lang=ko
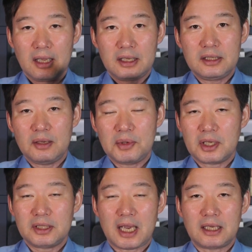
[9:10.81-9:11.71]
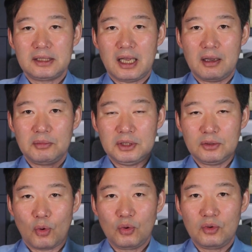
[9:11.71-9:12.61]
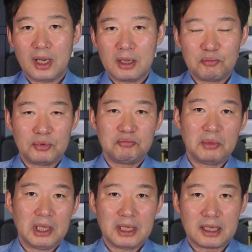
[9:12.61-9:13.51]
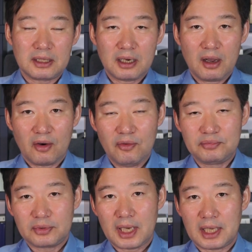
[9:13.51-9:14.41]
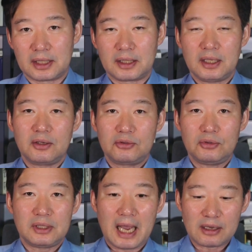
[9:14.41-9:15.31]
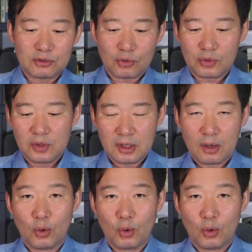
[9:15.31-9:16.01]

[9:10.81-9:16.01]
이재명이 장남은 온라인뿐만 아니라 오프라인 이것도 양쪽을